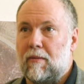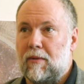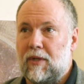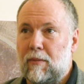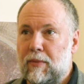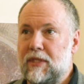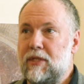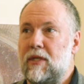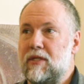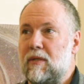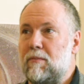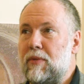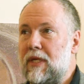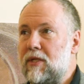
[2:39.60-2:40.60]

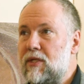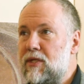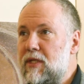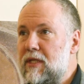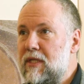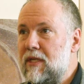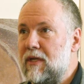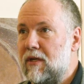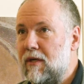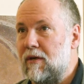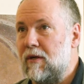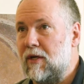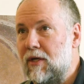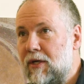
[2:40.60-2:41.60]
непосредственно перенестись и
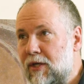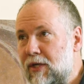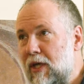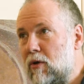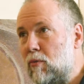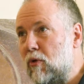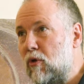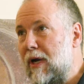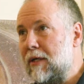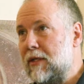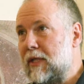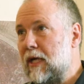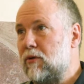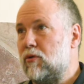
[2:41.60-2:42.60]
к некому
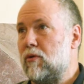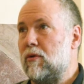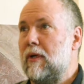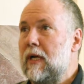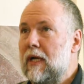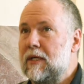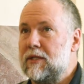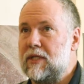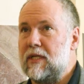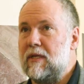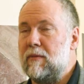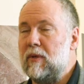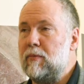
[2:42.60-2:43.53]
контакту с этими